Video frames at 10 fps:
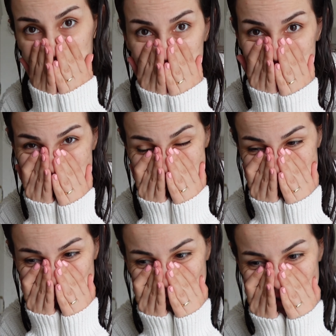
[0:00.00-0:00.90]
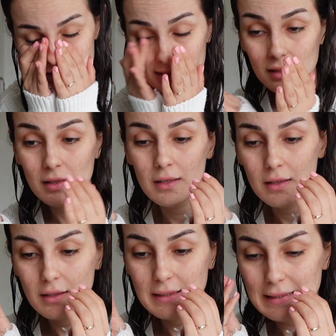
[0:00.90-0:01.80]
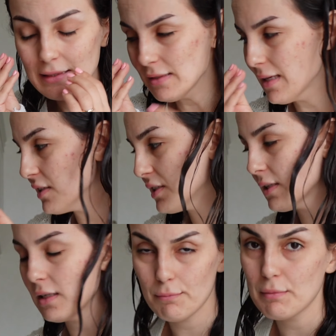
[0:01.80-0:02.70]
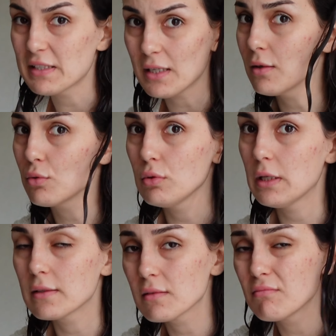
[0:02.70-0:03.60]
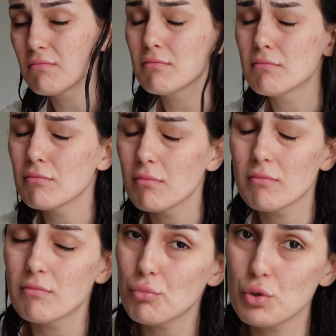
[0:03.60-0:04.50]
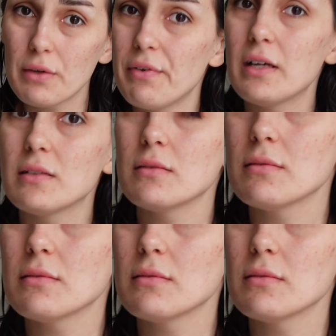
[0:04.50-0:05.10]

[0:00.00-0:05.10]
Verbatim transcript: videoyu izlemez. Gerçekten hep metal kullandım. Bu sefer